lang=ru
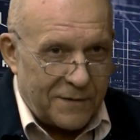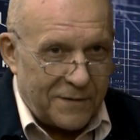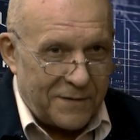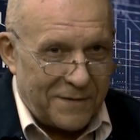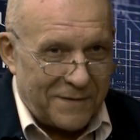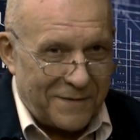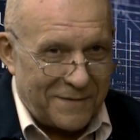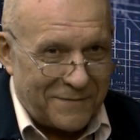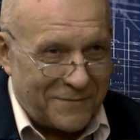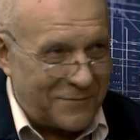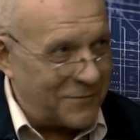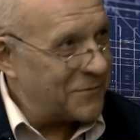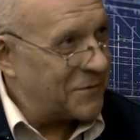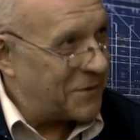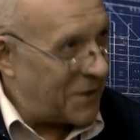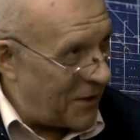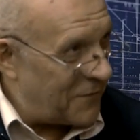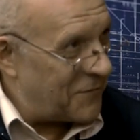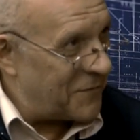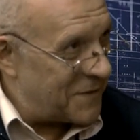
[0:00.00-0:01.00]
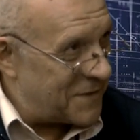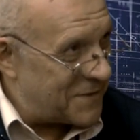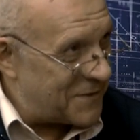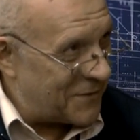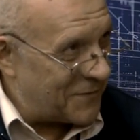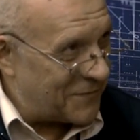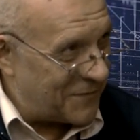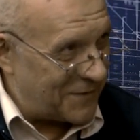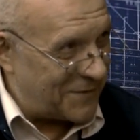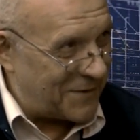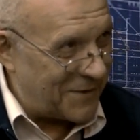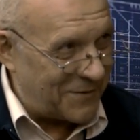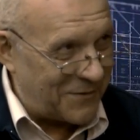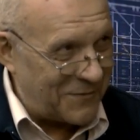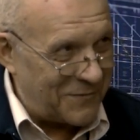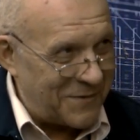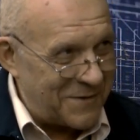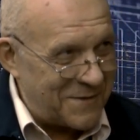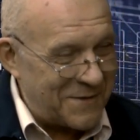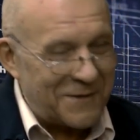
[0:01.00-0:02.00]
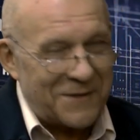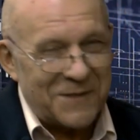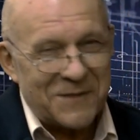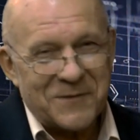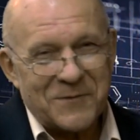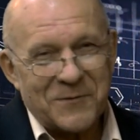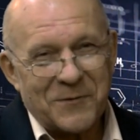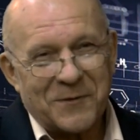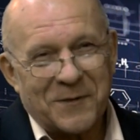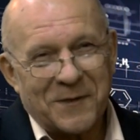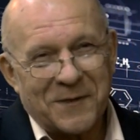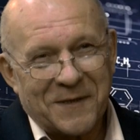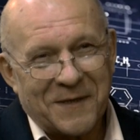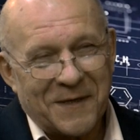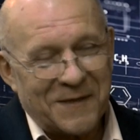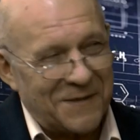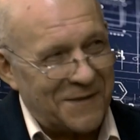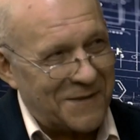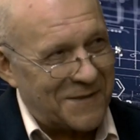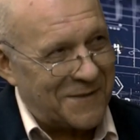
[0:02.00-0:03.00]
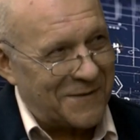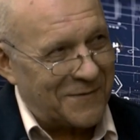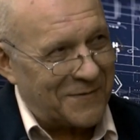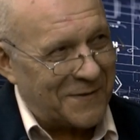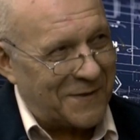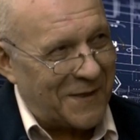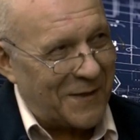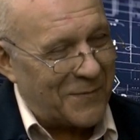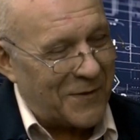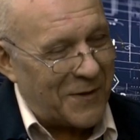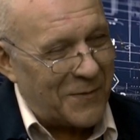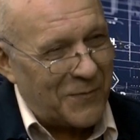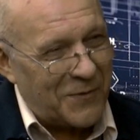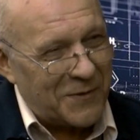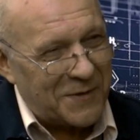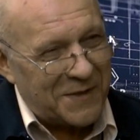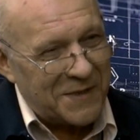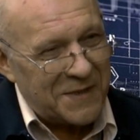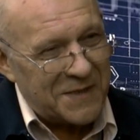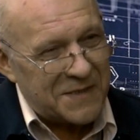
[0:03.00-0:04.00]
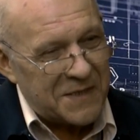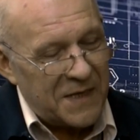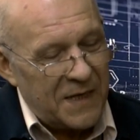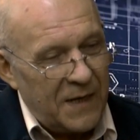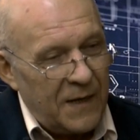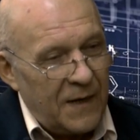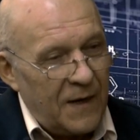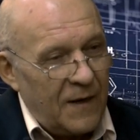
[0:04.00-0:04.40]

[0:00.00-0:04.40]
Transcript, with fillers: э, ну, я видел, вы это видели изнутри, конечно, вы там работаете.